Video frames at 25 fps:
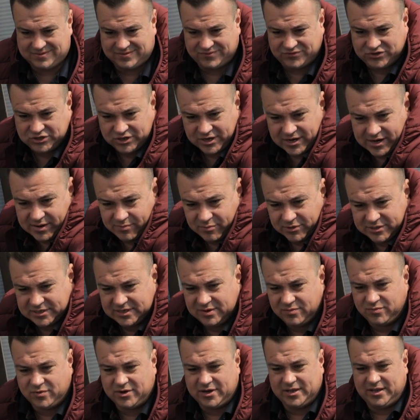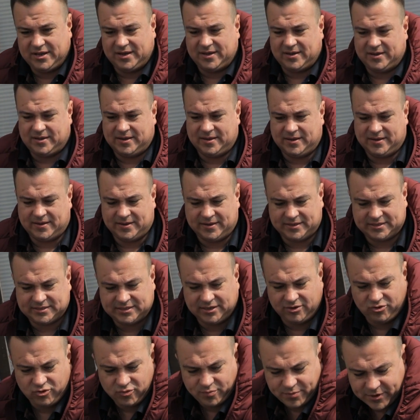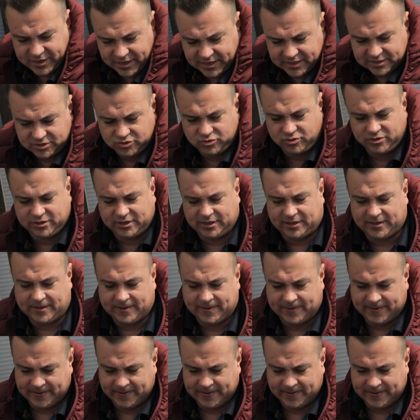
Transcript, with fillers: вчера мы снимали серию про газоны.